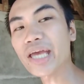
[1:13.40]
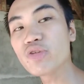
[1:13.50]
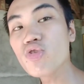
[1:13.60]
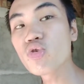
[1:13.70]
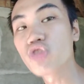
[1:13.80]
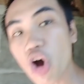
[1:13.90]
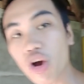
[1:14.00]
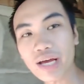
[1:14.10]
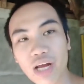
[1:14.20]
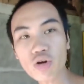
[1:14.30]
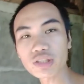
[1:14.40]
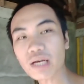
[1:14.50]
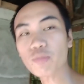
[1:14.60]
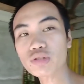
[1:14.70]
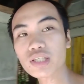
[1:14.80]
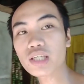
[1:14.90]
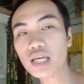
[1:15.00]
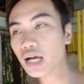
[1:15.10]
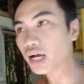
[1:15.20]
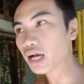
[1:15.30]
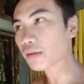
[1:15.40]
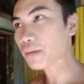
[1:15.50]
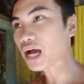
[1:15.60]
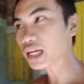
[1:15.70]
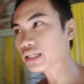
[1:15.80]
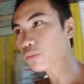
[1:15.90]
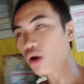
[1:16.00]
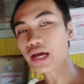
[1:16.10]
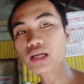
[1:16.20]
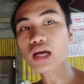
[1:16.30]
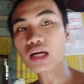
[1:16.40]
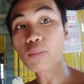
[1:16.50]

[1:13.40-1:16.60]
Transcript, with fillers: my new dog, ano? Siya po si, uh, pangalan niya po ay